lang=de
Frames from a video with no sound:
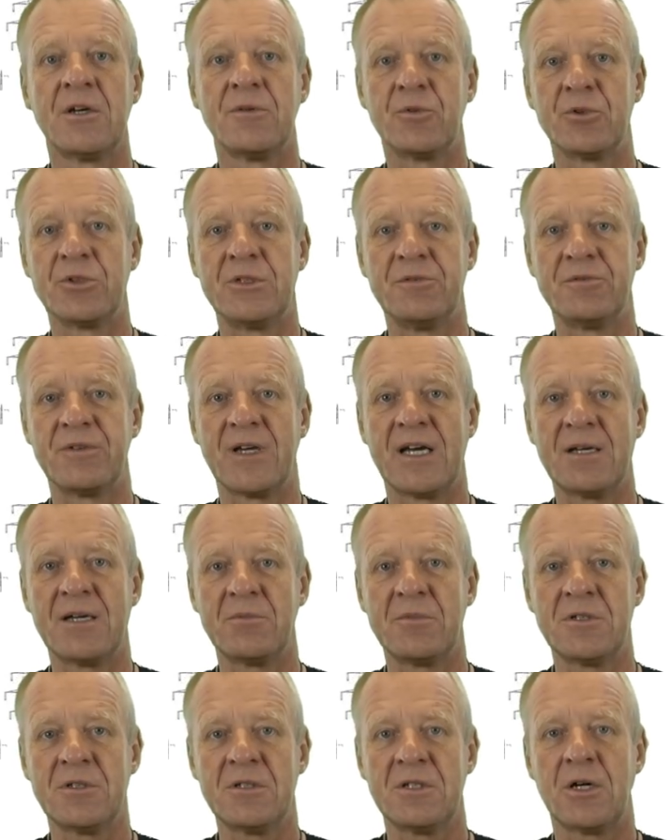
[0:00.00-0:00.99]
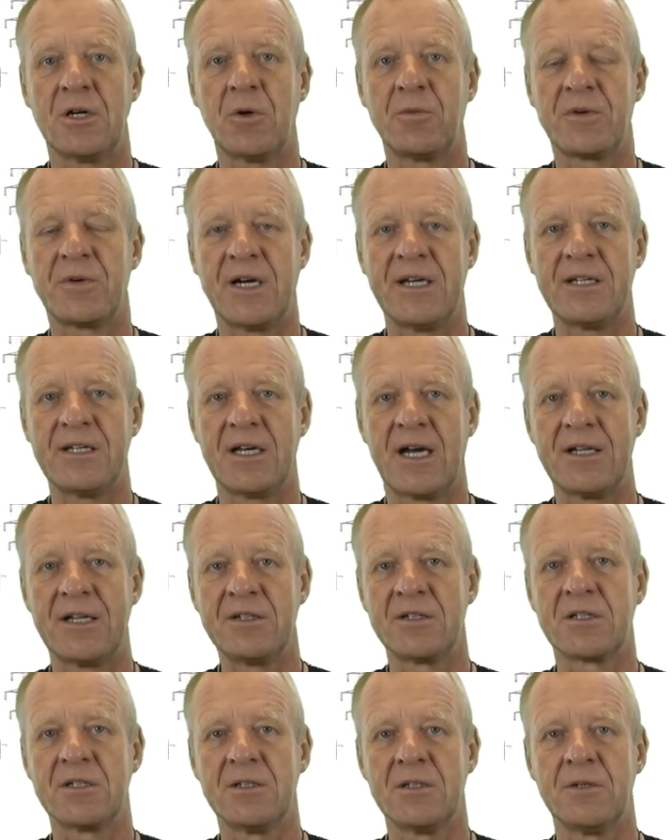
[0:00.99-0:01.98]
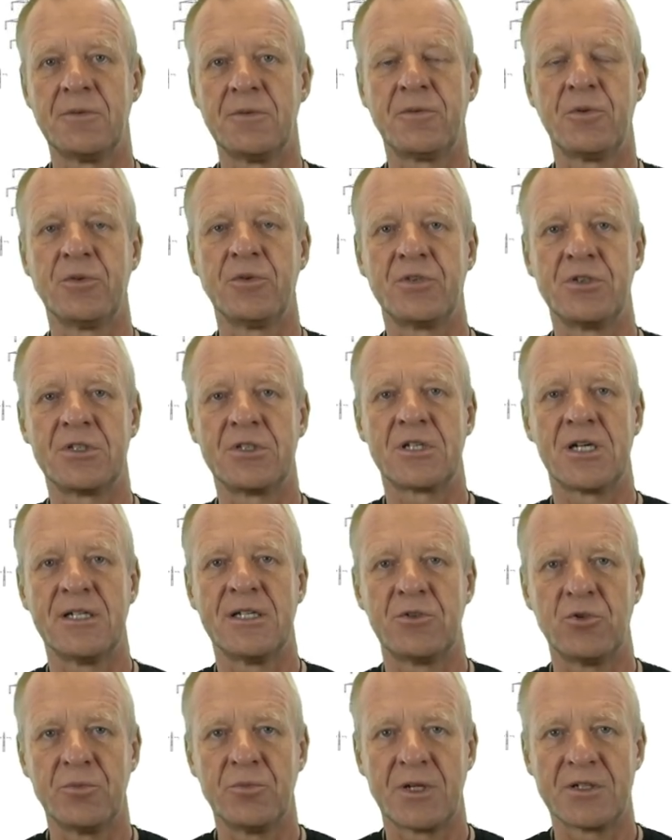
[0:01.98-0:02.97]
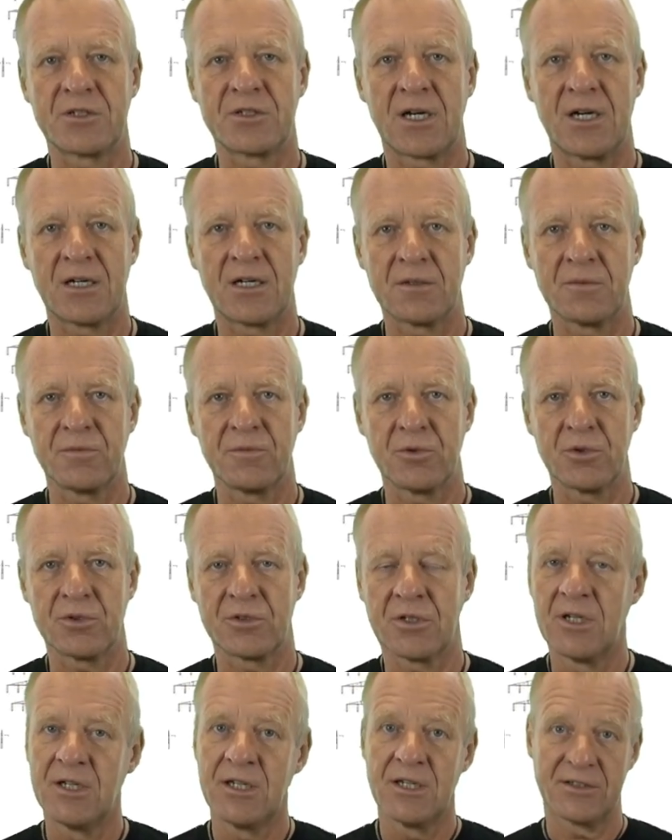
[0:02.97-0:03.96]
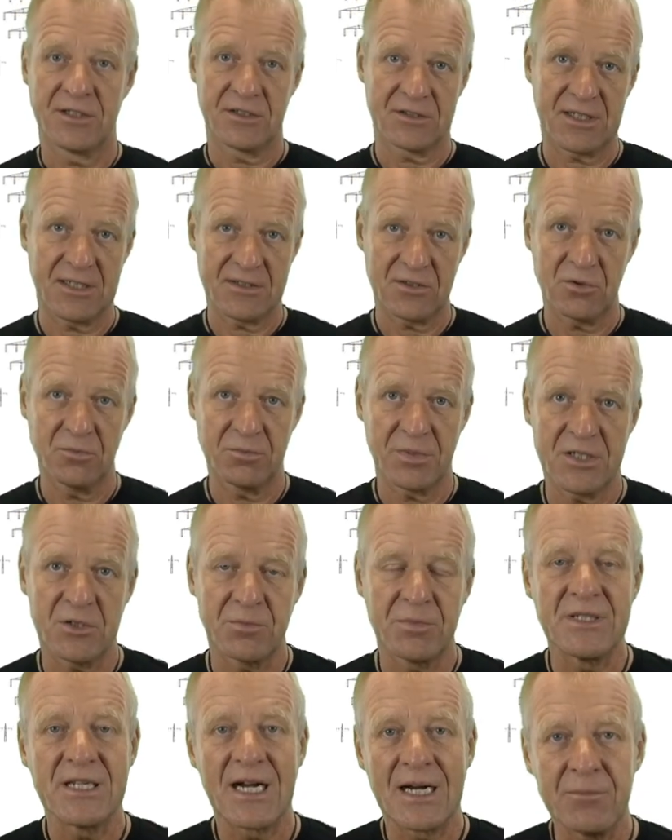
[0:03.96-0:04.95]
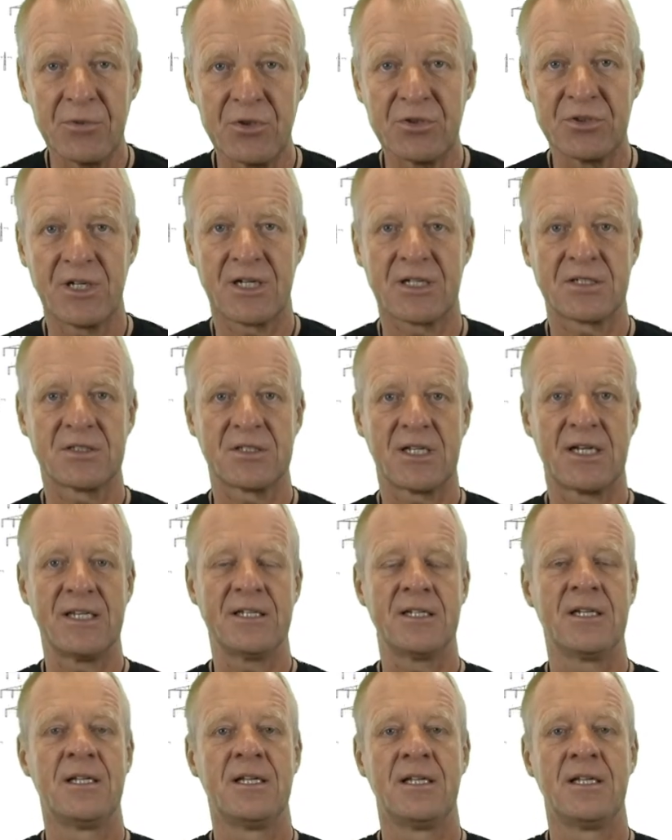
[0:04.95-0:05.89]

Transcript: wo die Wärme auf eine andere Flüssigkeit übertragen wird. Das kann zum Beispiel Ammoniak sein.